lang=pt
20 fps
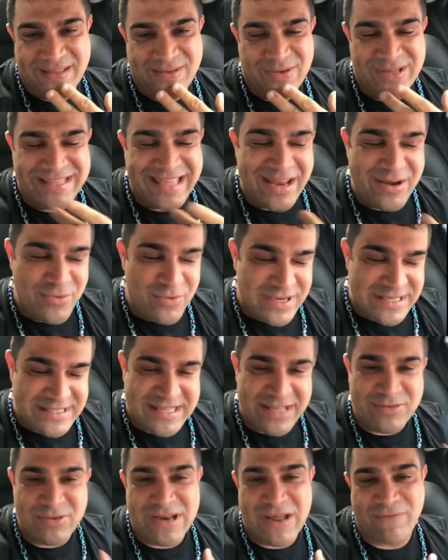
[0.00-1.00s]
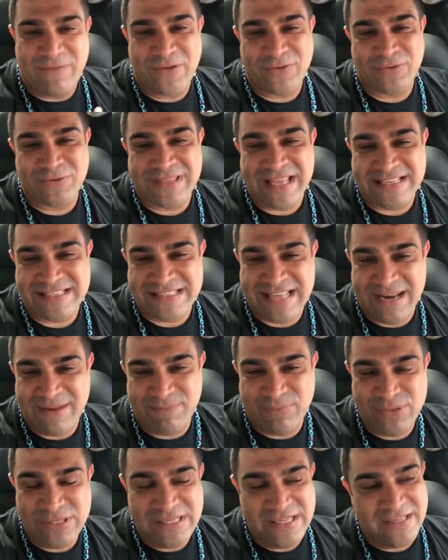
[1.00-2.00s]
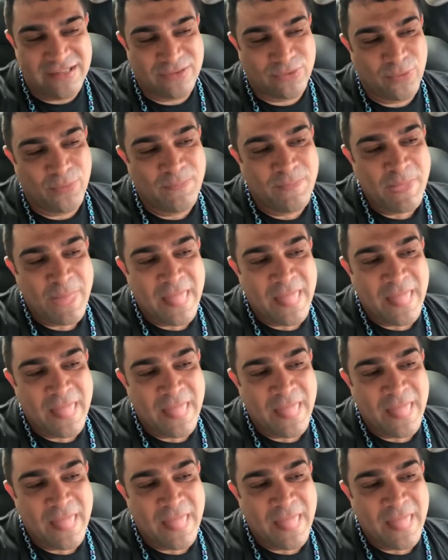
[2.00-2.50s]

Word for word: Quem nunca sentou na frente do taxista era bonito?